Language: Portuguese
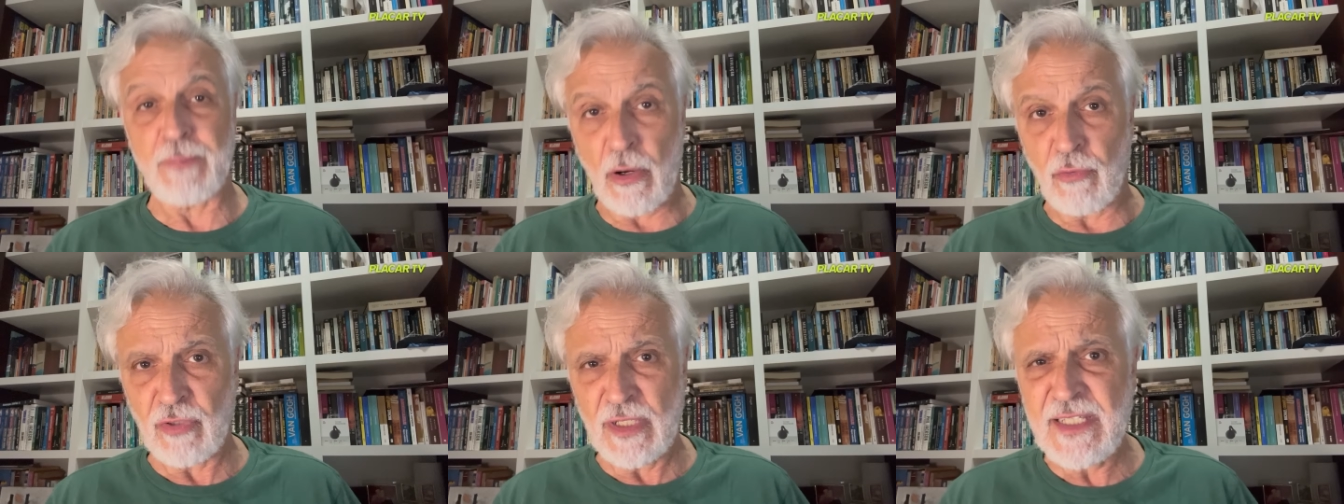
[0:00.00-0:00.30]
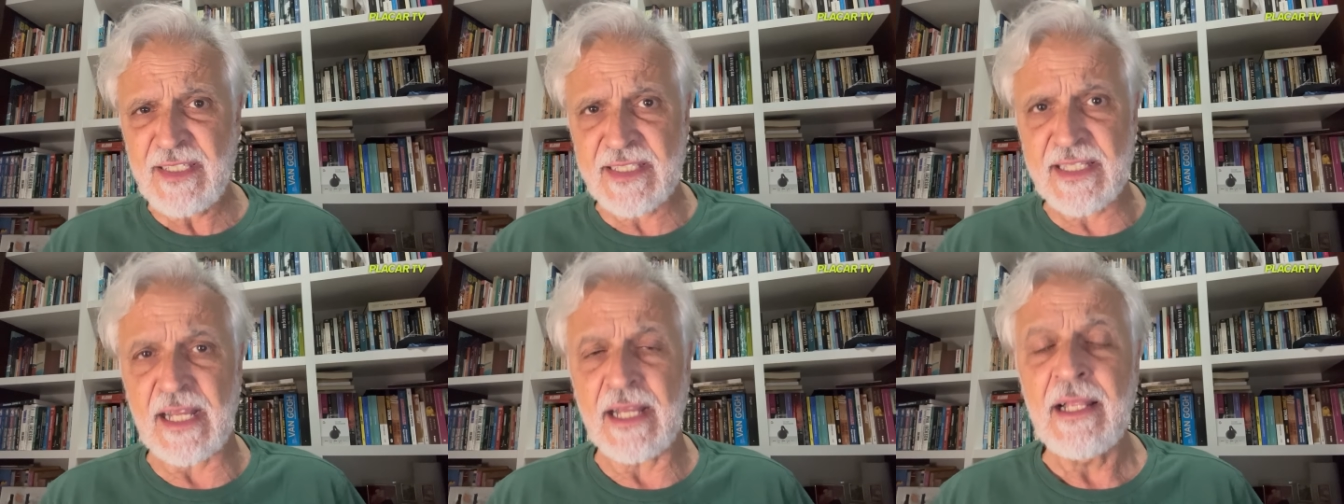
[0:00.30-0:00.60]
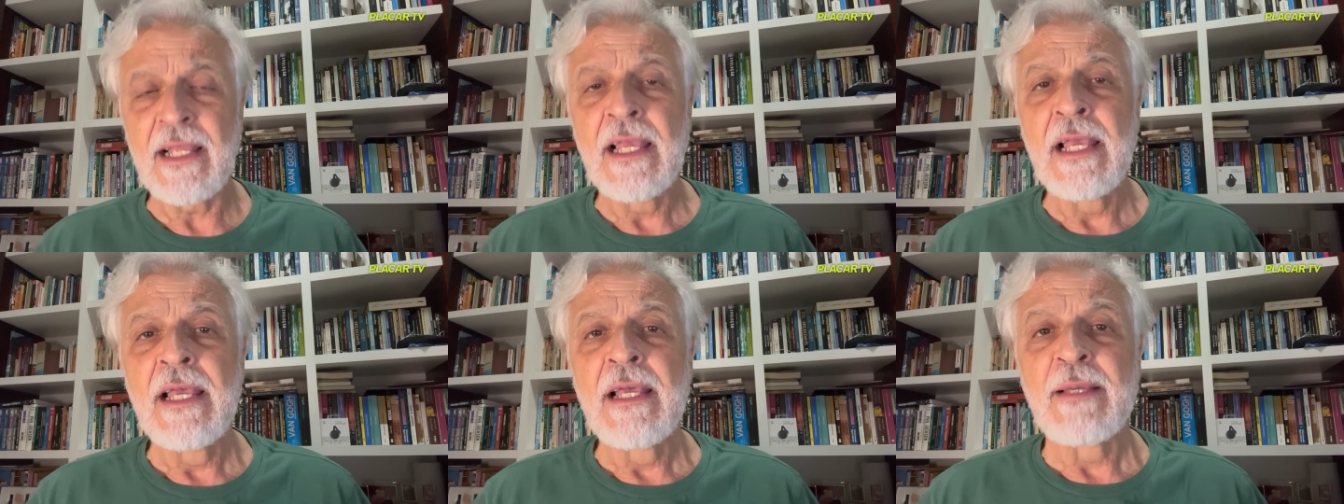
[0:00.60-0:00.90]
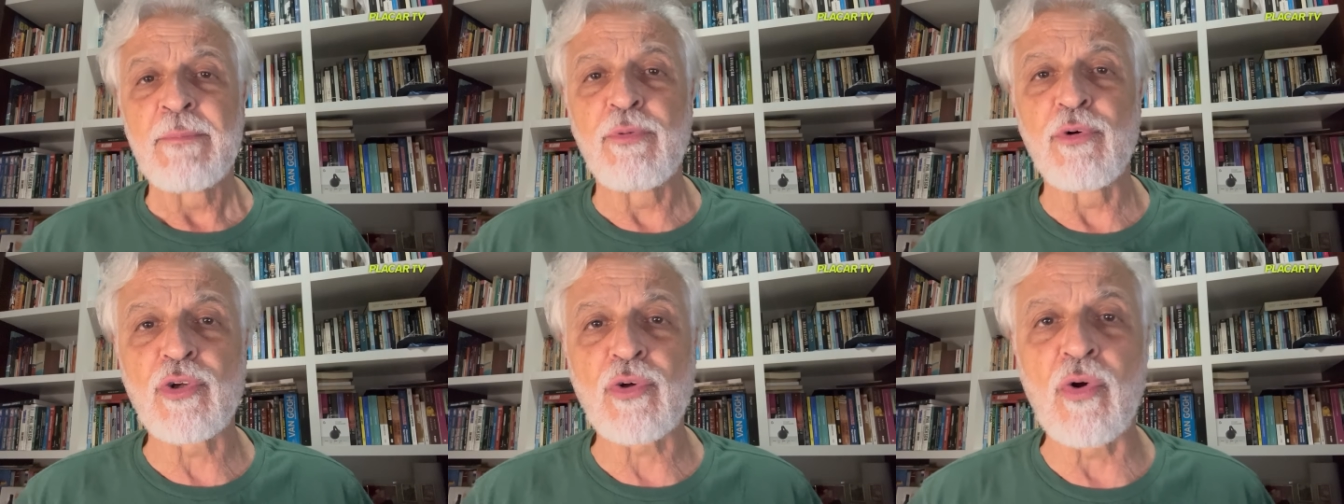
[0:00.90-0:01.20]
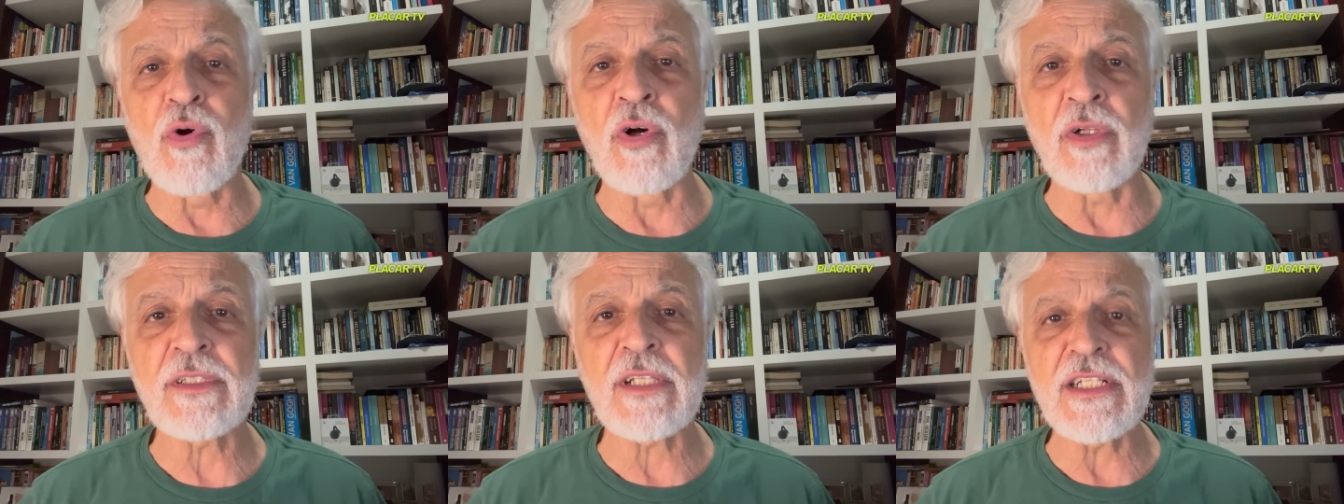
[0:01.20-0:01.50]
Paulista, por
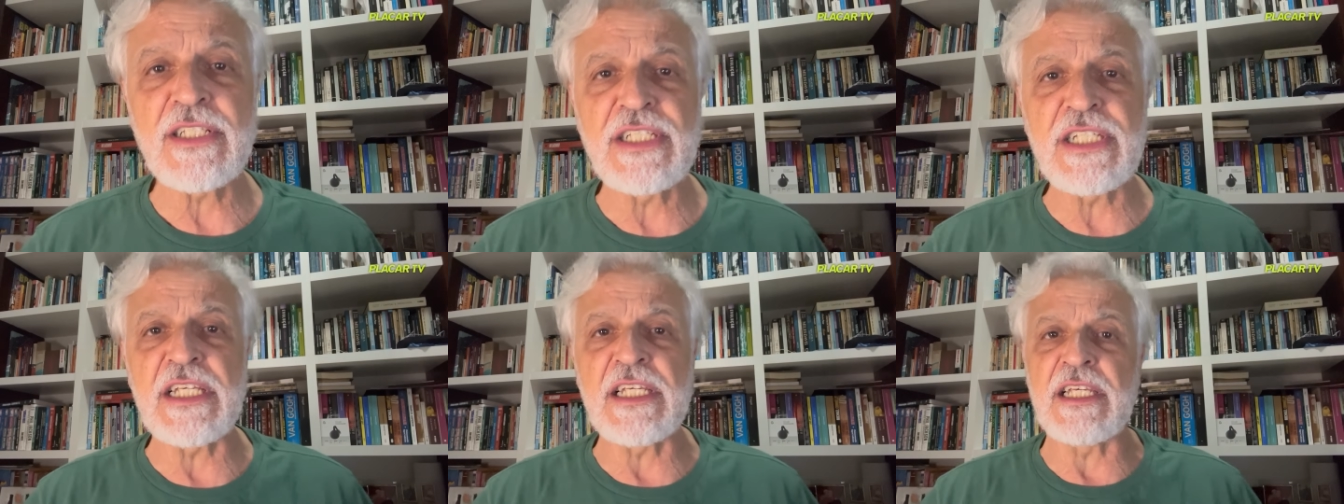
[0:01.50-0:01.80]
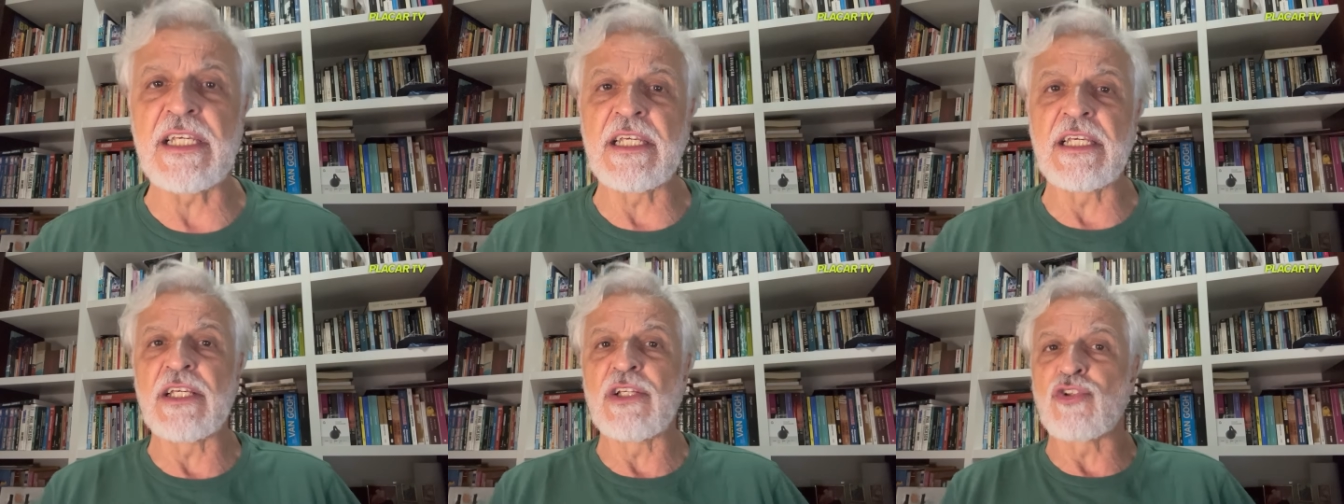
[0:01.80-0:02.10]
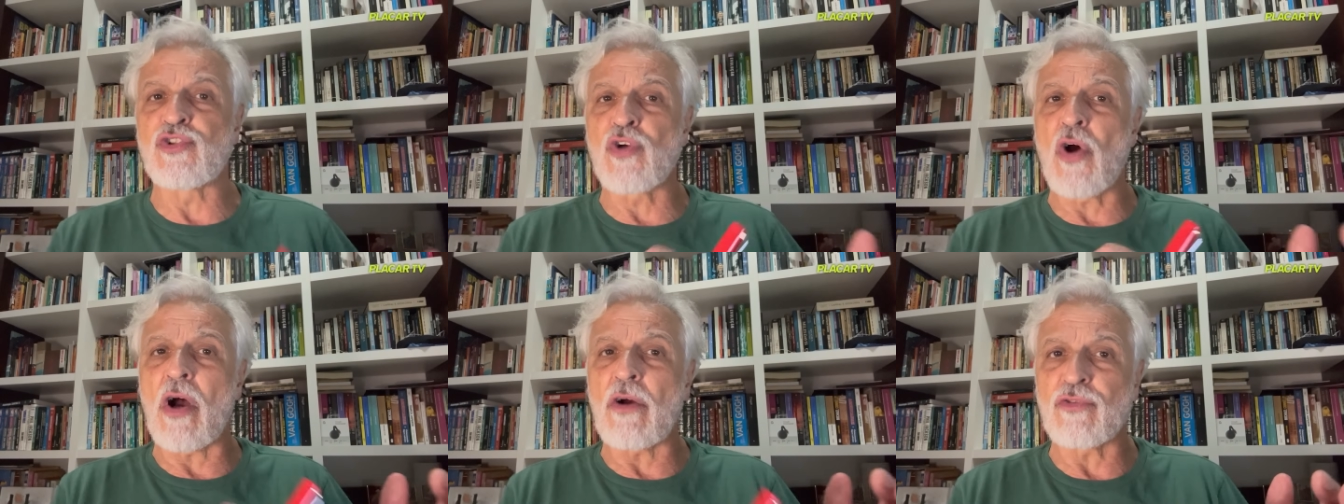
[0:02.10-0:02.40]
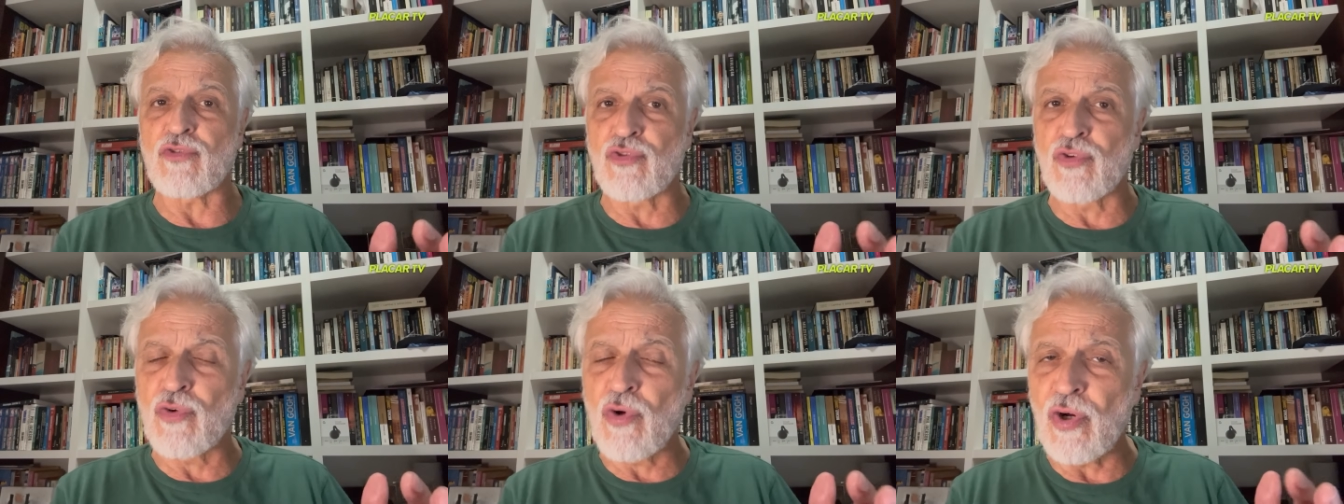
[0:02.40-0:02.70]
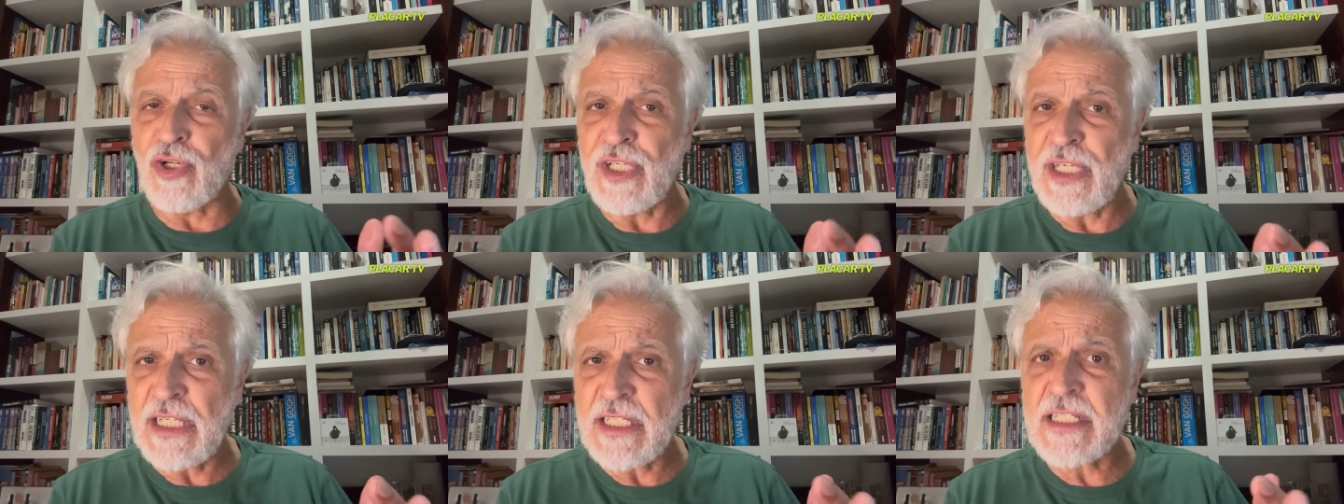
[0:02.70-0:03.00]
conta de jogos do
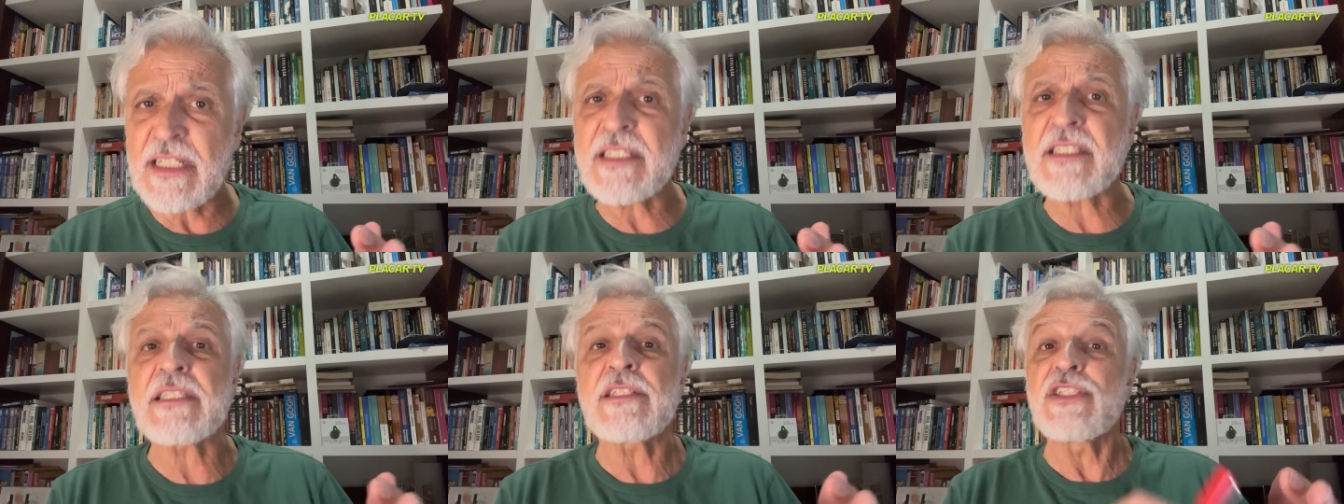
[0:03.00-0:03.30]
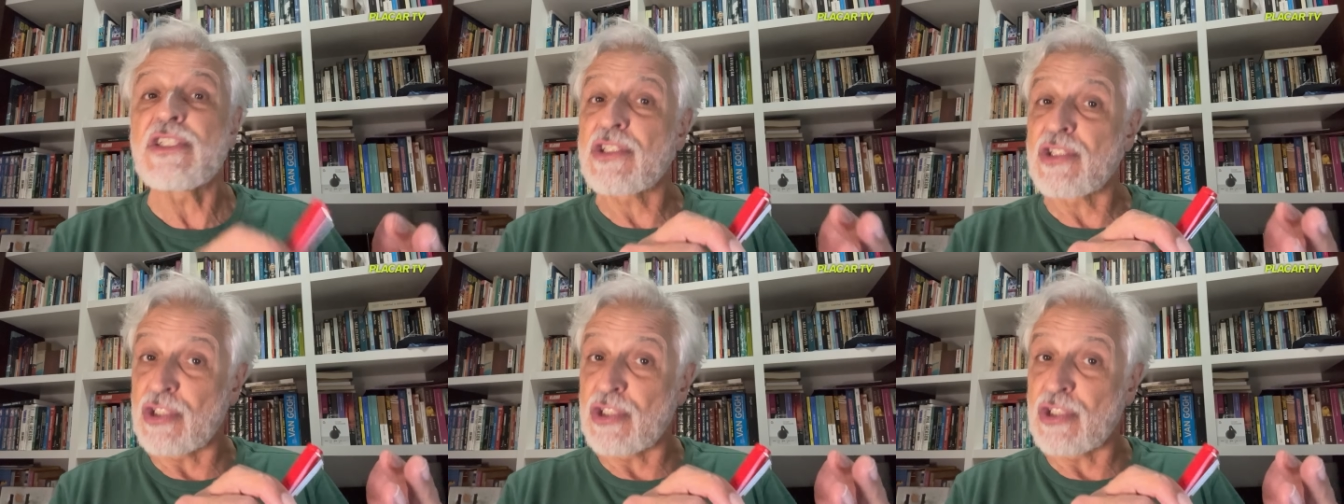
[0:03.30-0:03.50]
Corinthians,